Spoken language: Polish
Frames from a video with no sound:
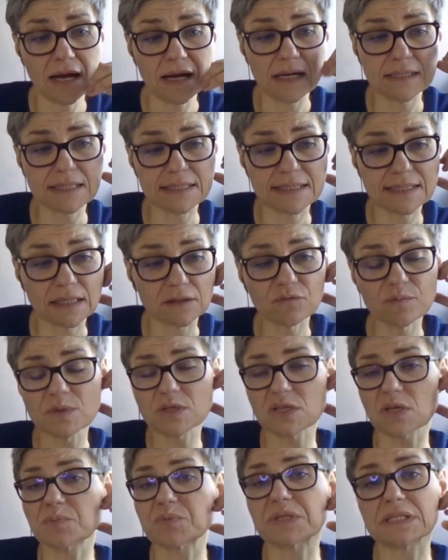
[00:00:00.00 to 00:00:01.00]
zastanówmy
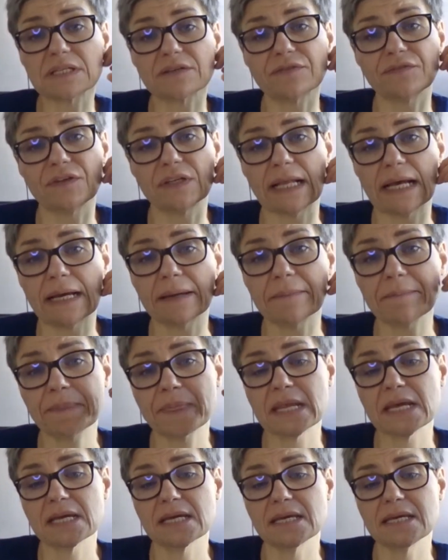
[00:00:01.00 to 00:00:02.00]
się przez chwilę,
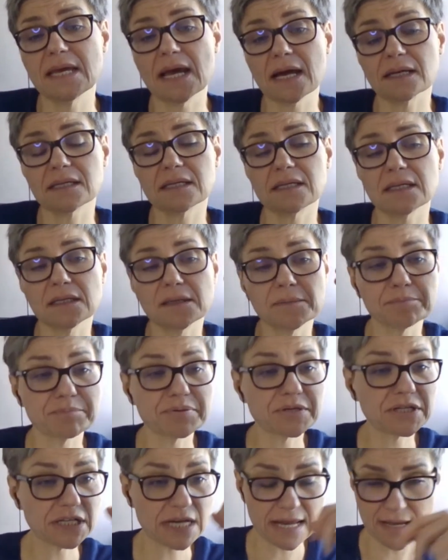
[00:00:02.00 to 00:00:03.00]
jaki
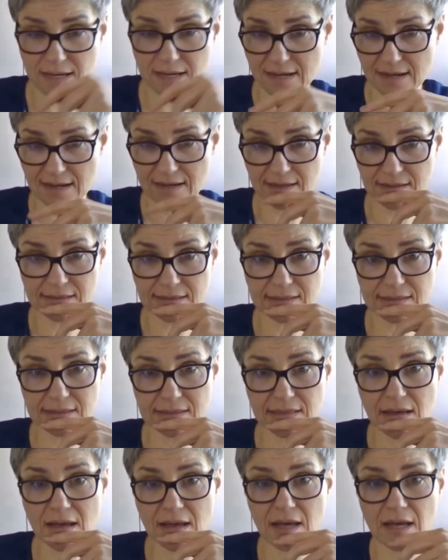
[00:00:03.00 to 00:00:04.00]
przekaz